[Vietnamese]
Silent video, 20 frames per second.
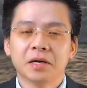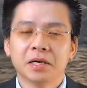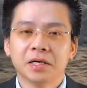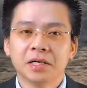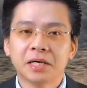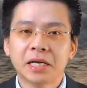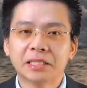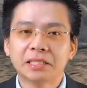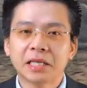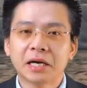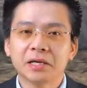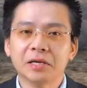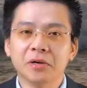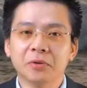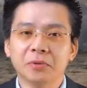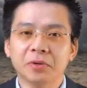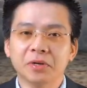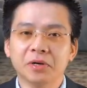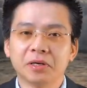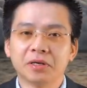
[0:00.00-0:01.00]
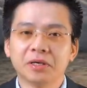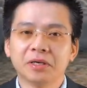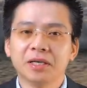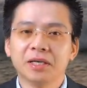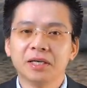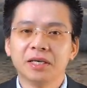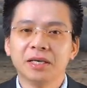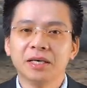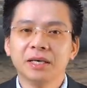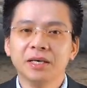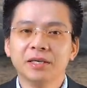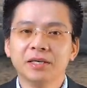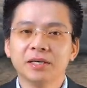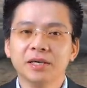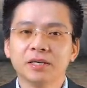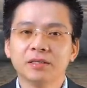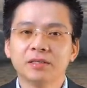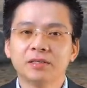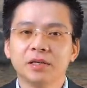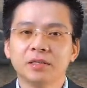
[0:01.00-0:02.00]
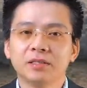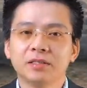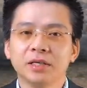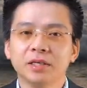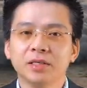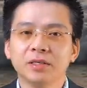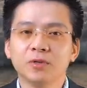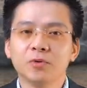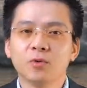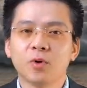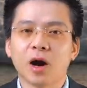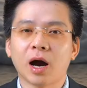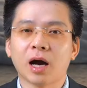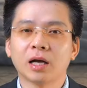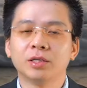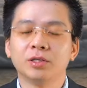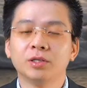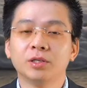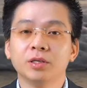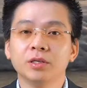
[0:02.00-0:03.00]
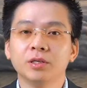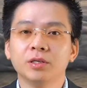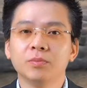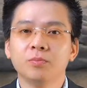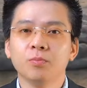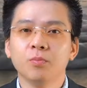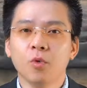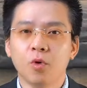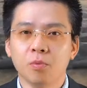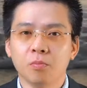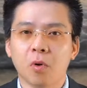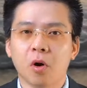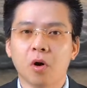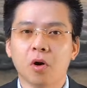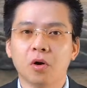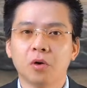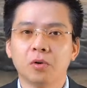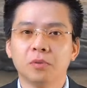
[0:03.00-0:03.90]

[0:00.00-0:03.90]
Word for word: khi ta hiểu được ý nghĩa chân chính của hai chữ buông bỏ